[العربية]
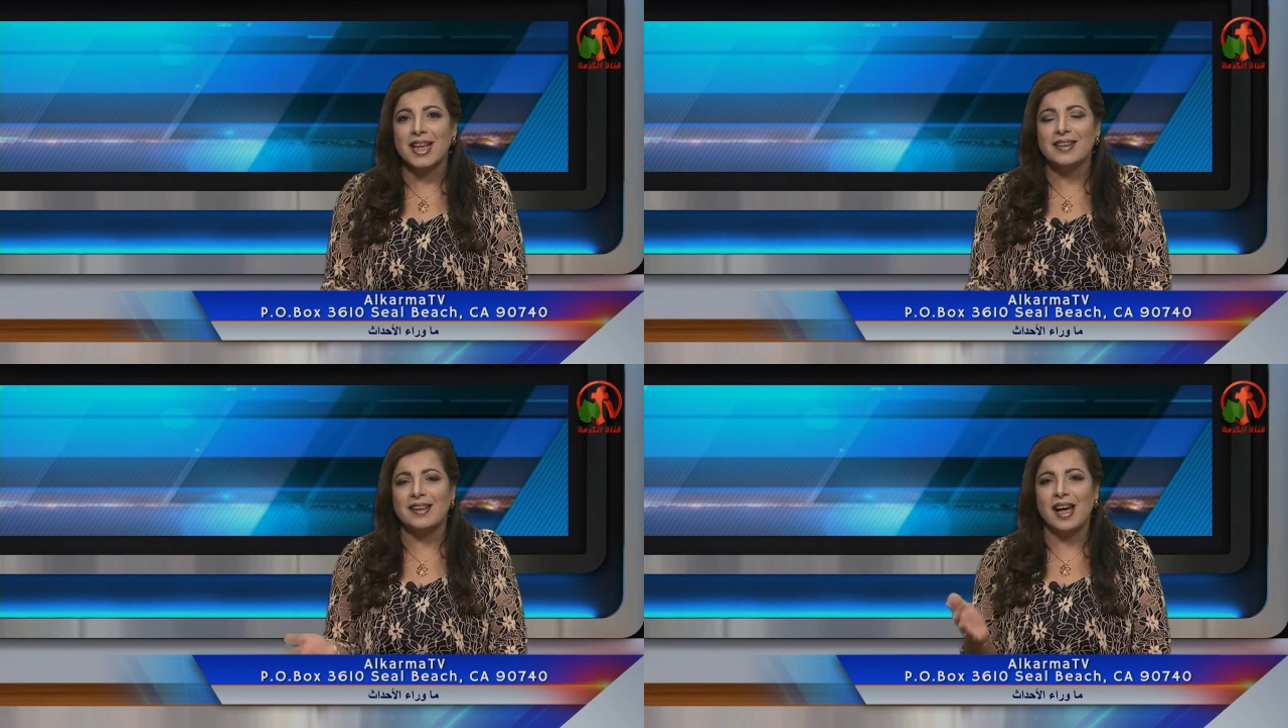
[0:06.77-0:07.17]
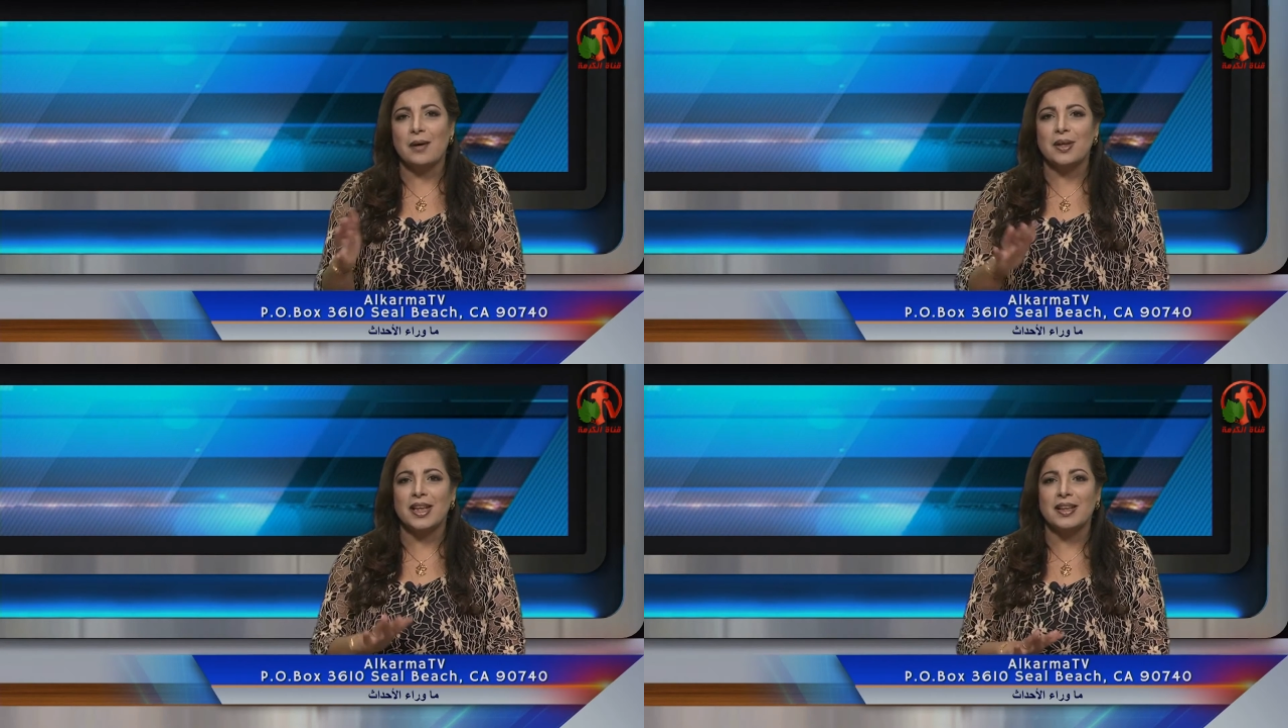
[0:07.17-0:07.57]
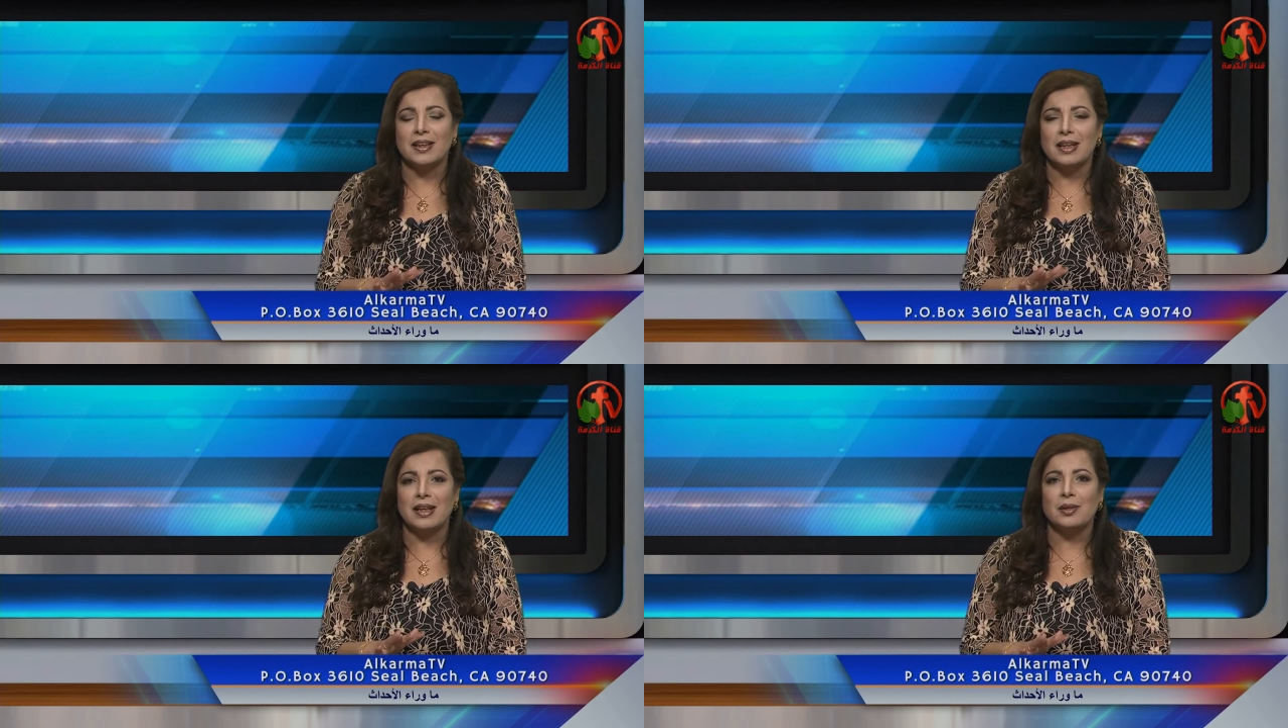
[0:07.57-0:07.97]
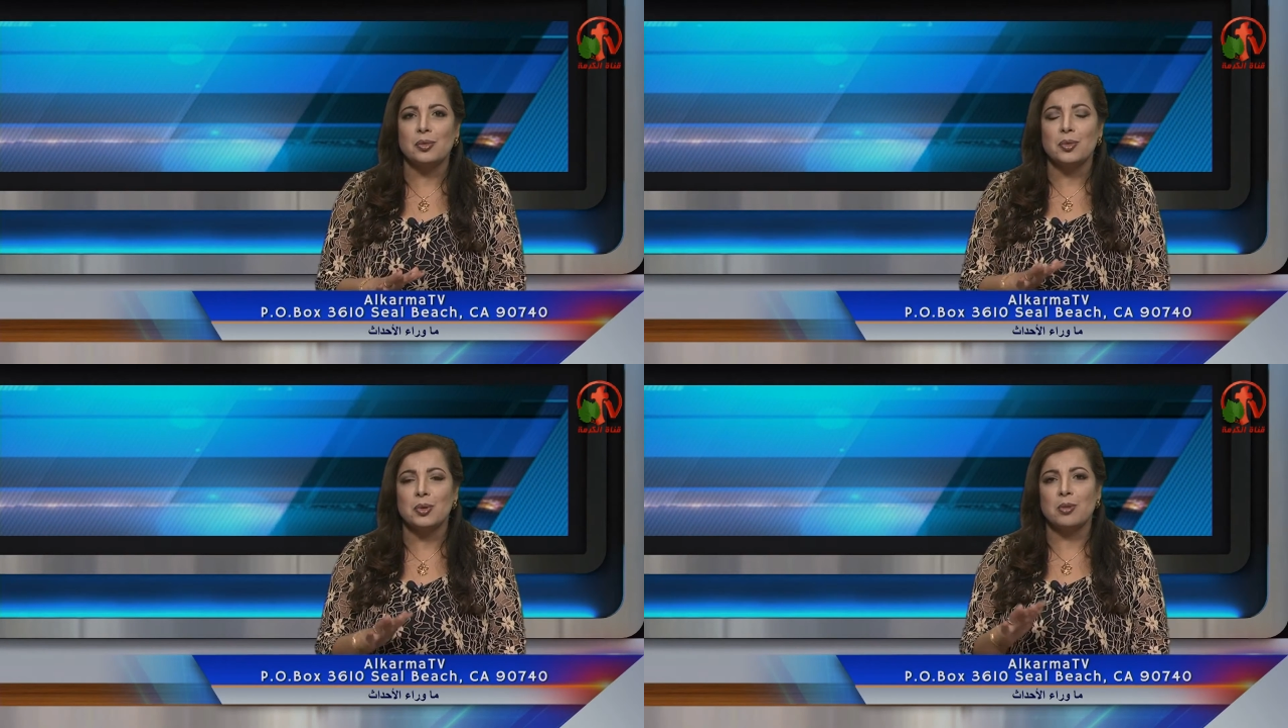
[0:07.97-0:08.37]
جدل حوالين
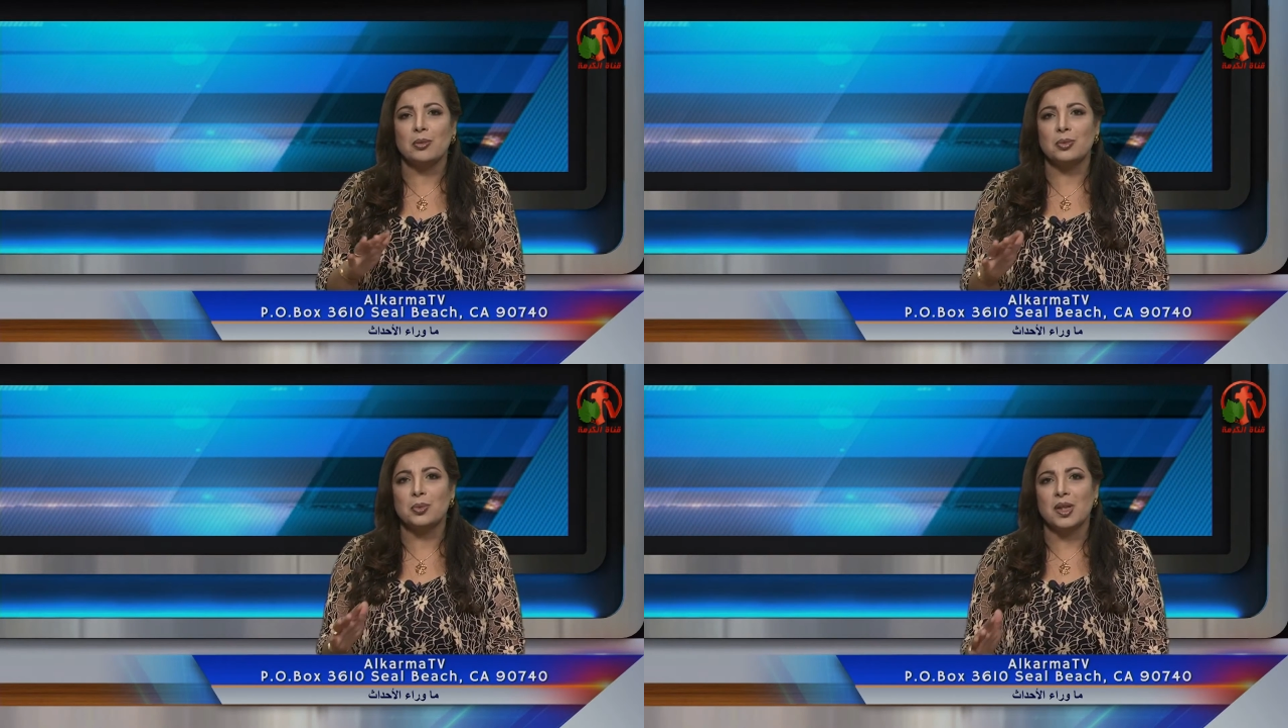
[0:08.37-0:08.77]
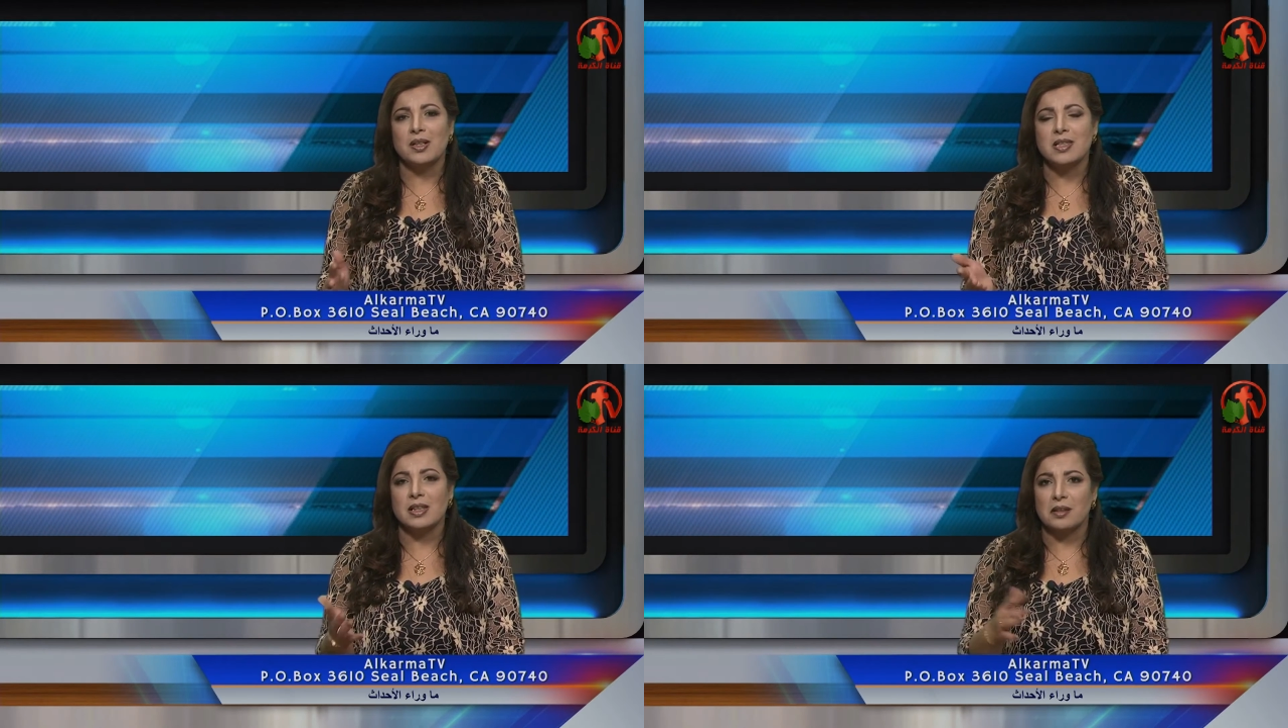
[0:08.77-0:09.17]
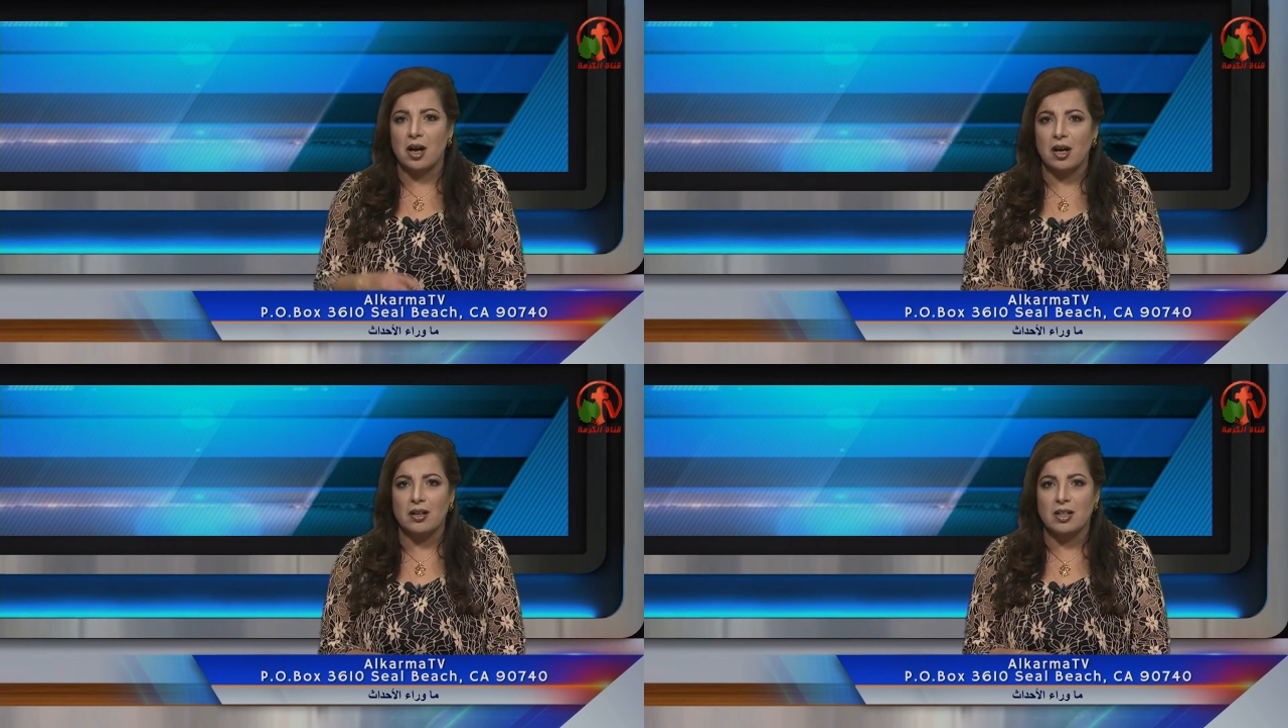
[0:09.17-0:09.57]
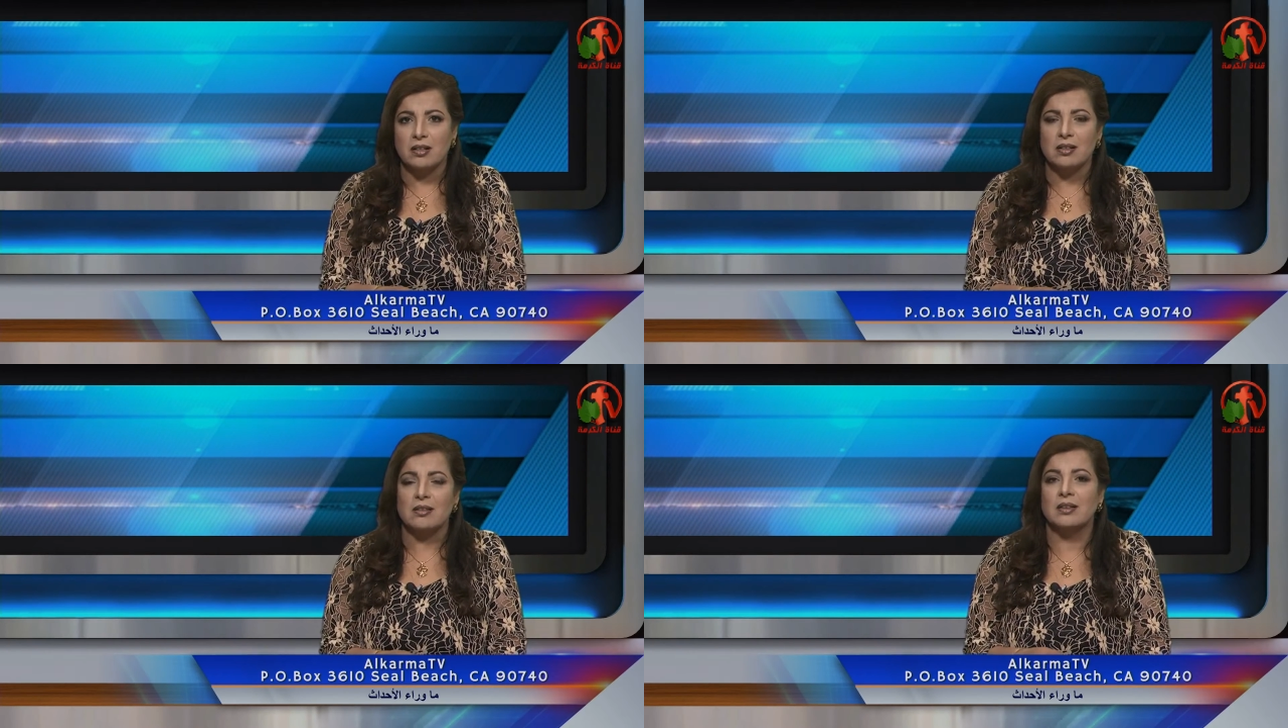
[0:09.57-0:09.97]
انه موضوع استطلاع
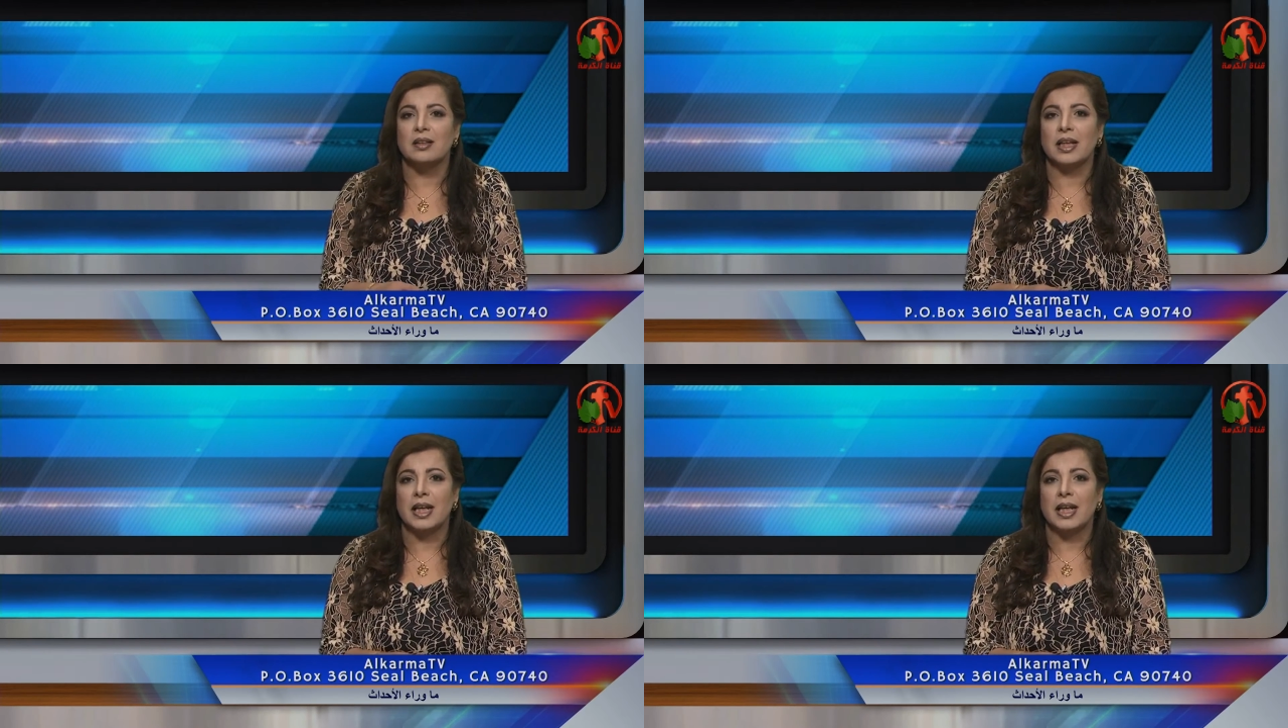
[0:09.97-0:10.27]
آه،